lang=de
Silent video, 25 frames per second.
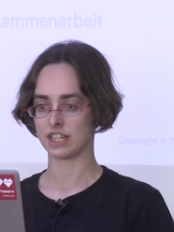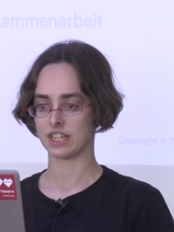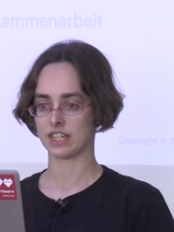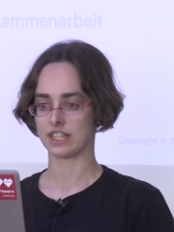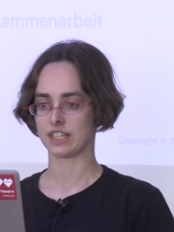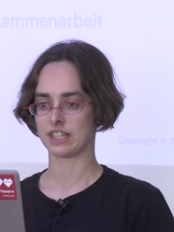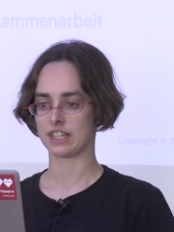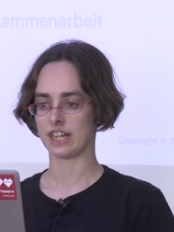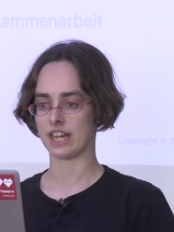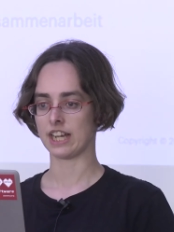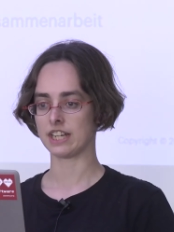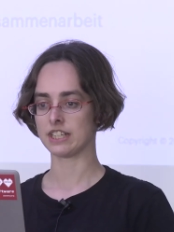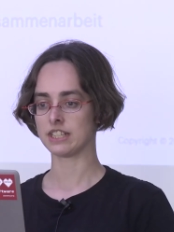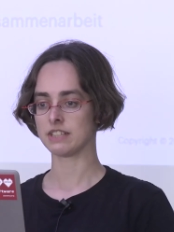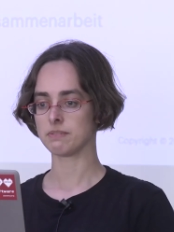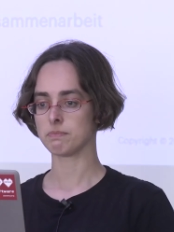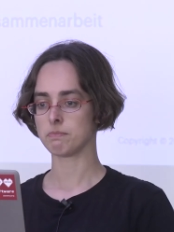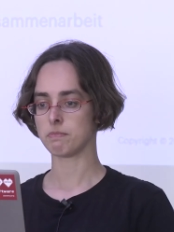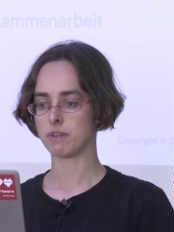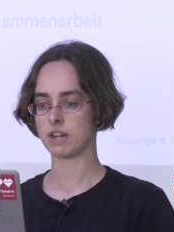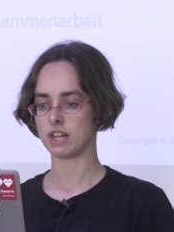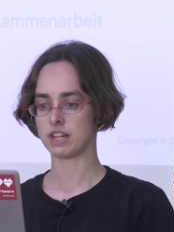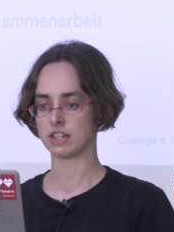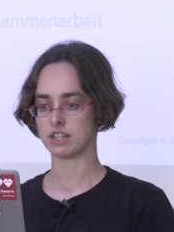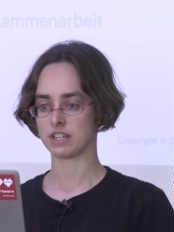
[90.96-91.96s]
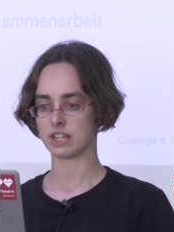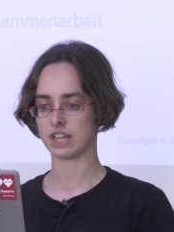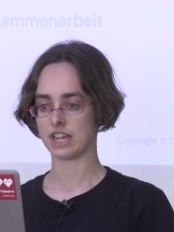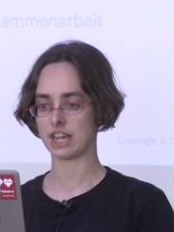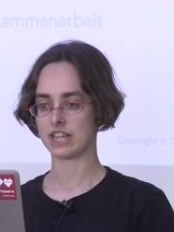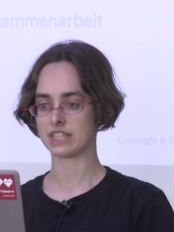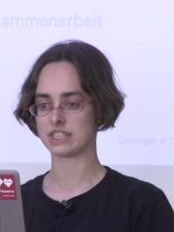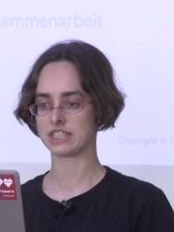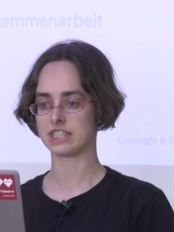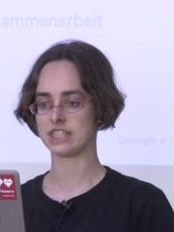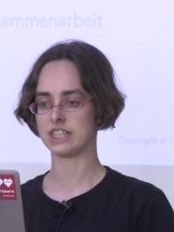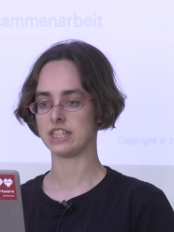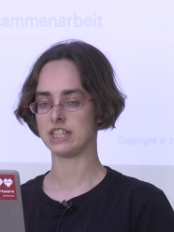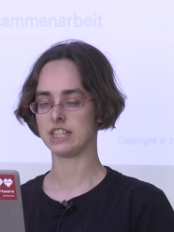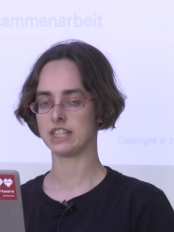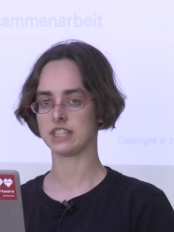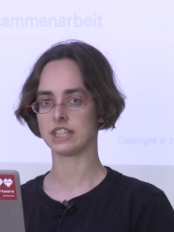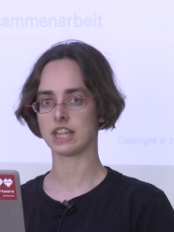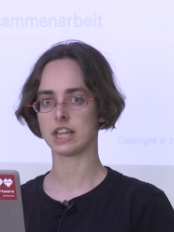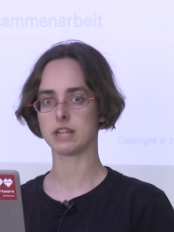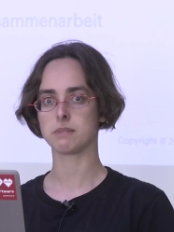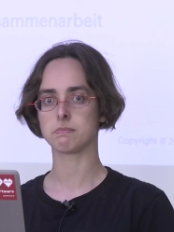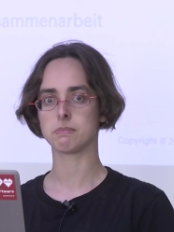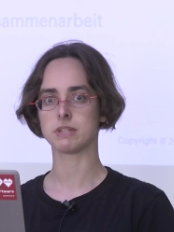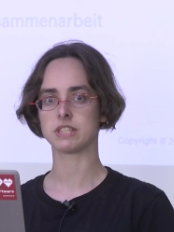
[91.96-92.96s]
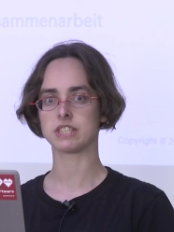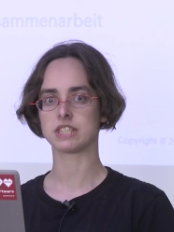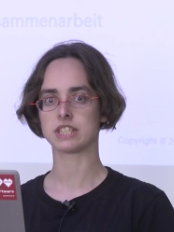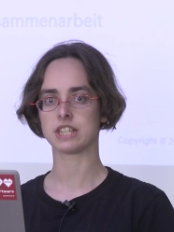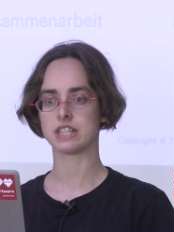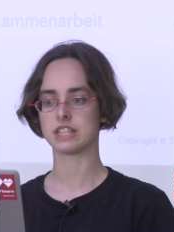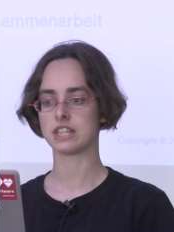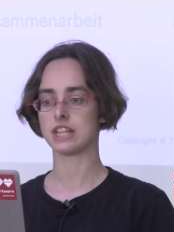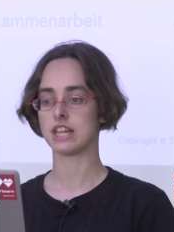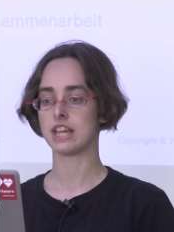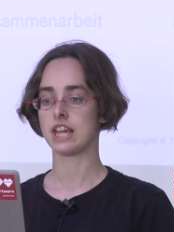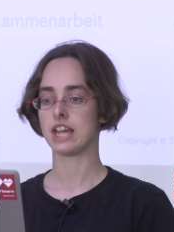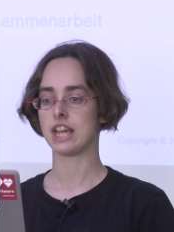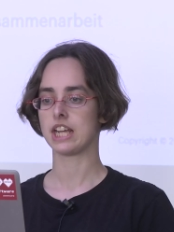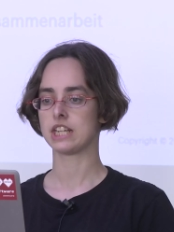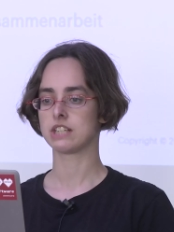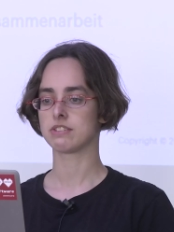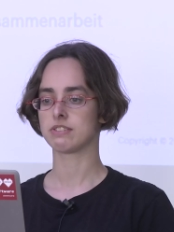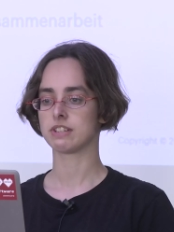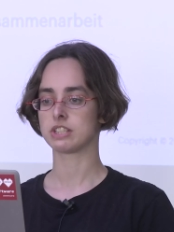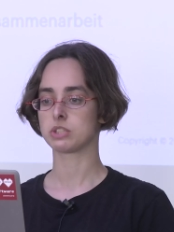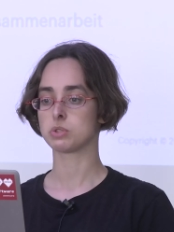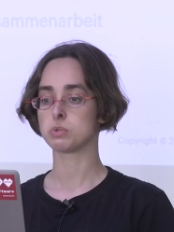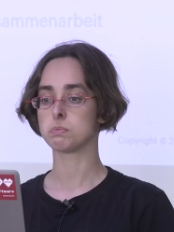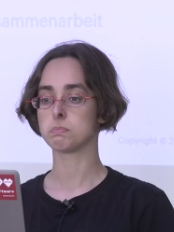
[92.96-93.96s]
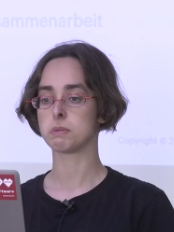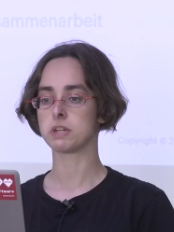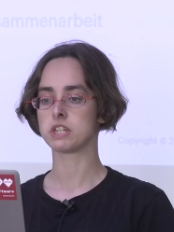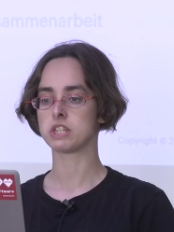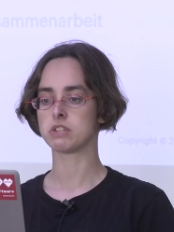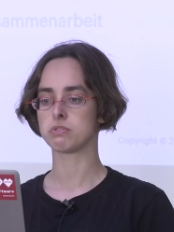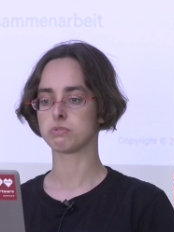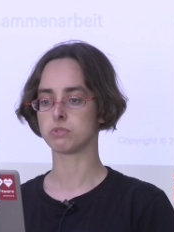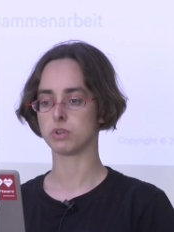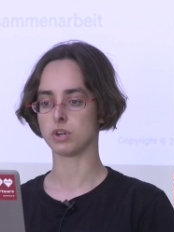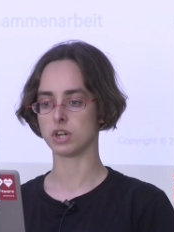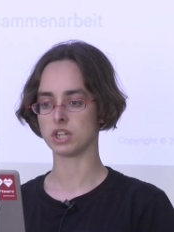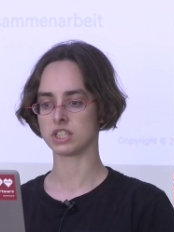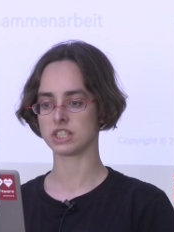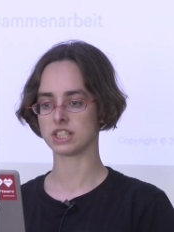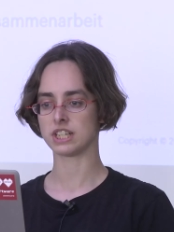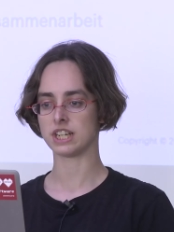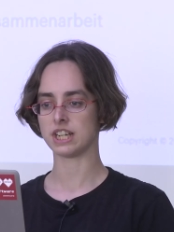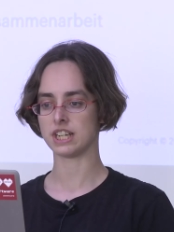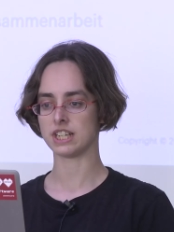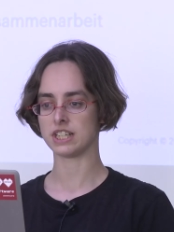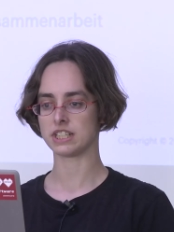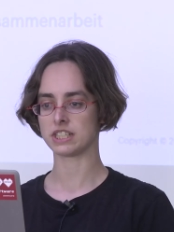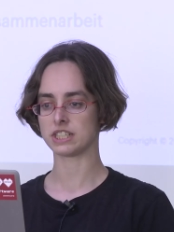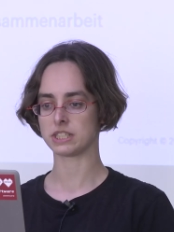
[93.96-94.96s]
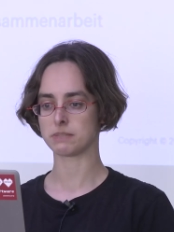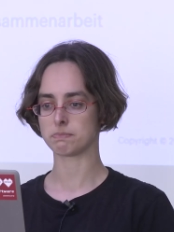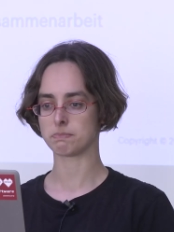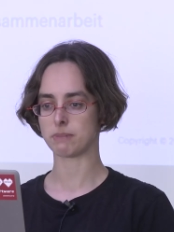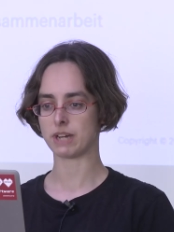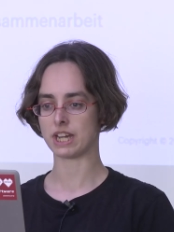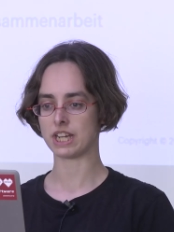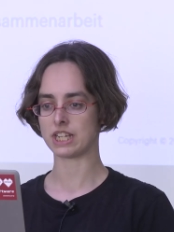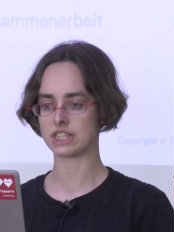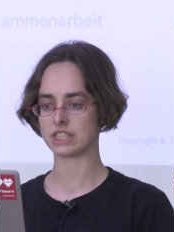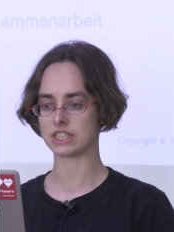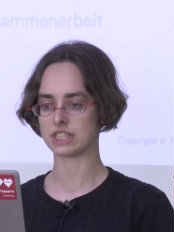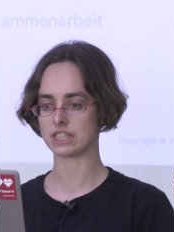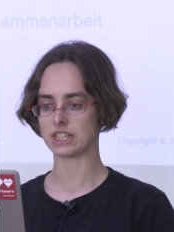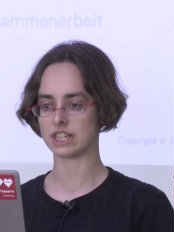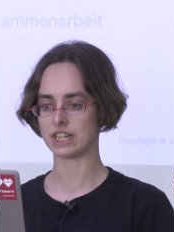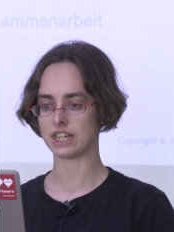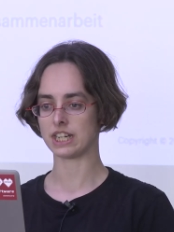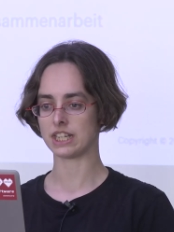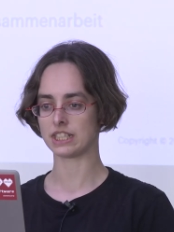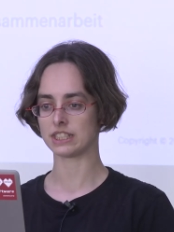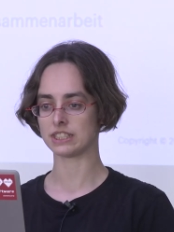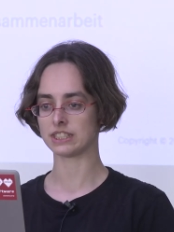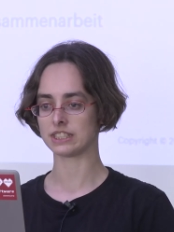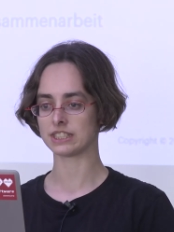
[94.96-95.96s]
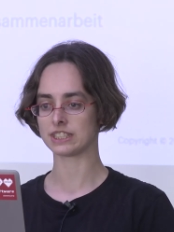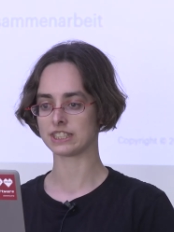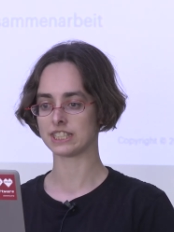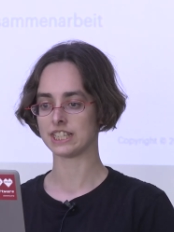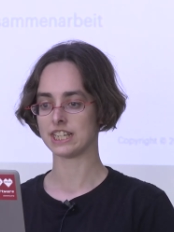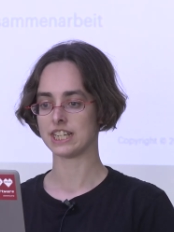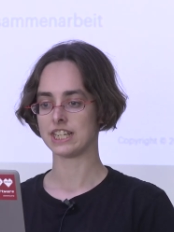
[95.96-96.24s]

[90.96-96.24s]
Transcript: Dann erzähle ich ein bisschen etwas über die Vorteile des Beitragens.